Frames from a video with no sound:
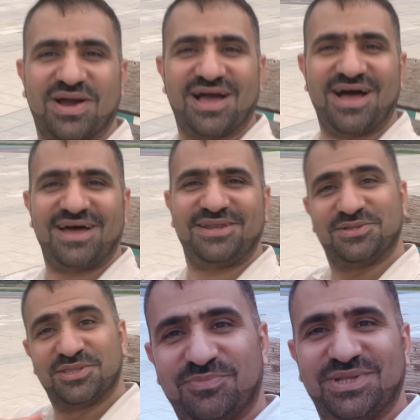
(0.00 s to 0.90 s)
مكان
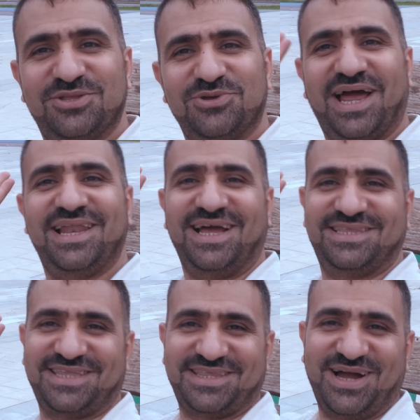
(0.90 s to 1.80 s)
تمددون عليه
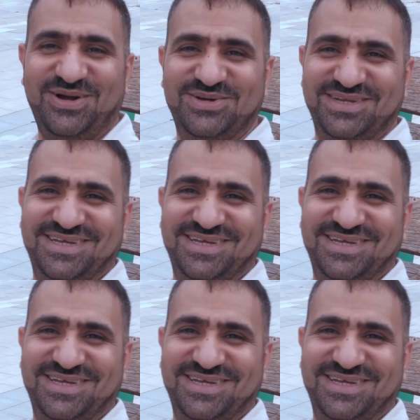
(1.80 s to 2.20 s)
حتى ترتاحون